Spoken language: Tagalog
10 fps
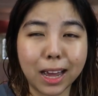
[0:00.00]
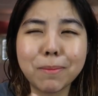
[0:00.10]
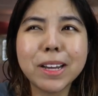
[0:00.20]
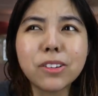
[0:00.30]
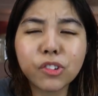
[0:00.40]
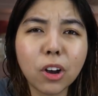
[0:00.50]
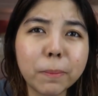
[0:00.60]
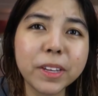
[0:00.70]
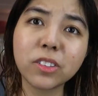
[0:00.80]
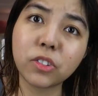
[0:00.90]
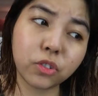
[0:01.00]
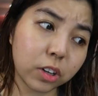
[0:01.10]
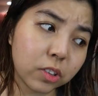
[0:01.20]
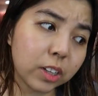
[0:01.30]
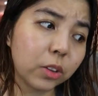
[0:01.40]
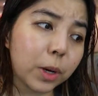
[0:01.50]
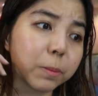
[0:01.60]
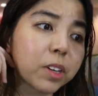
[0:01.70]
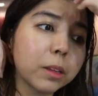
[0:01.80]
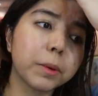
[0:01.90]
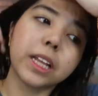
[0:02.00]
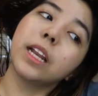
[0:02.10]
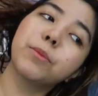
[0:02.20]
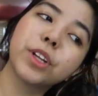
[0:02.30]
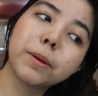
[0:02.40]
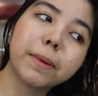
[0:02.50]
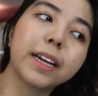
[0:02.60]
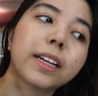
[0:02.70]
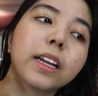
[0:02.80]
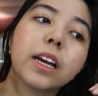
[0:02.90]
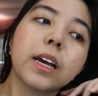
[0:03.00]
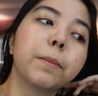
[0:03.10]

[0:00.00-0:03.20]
I mean, Shopee is trusted website, but alam nyo naman,